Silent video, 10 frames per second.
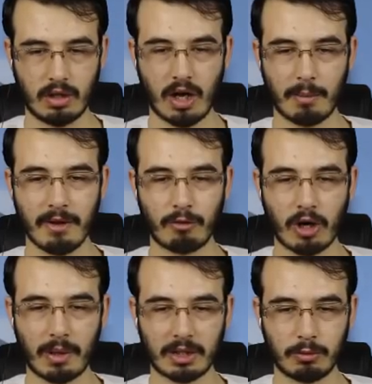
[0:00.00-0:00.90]
Ah be
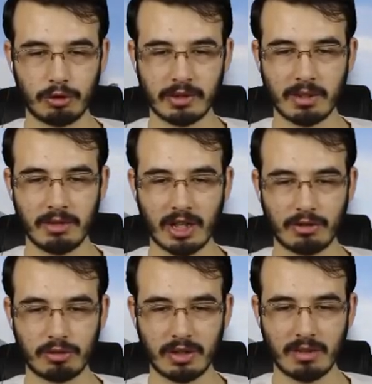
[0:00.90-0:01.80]
vuramadık. Düşmeden bir daha
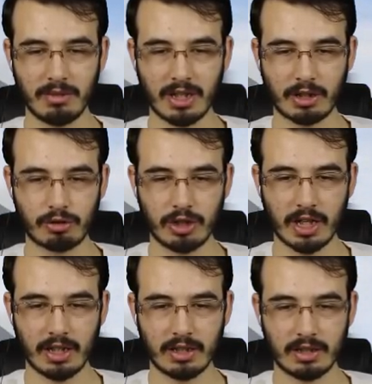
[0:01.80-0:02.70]
düşmeden bir daha şuraya.
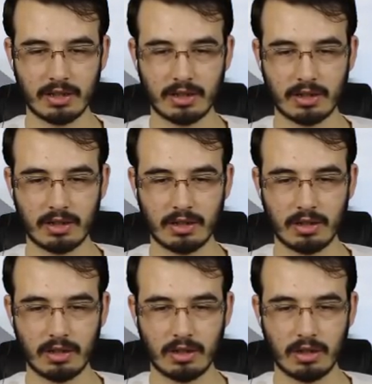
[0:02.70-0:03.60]

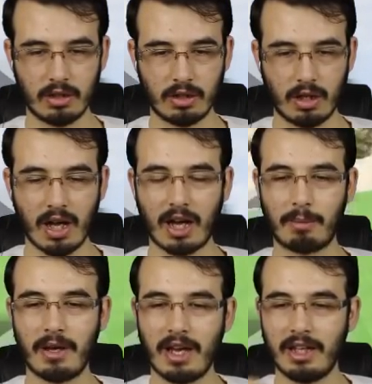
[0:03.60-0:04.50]

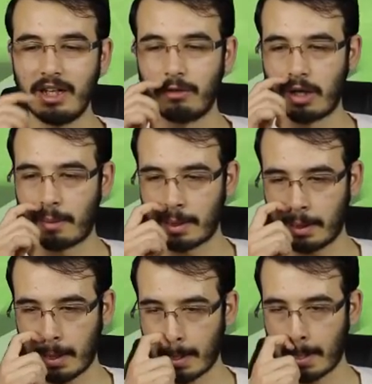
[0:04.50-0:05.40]
Ah be yine vuramadık.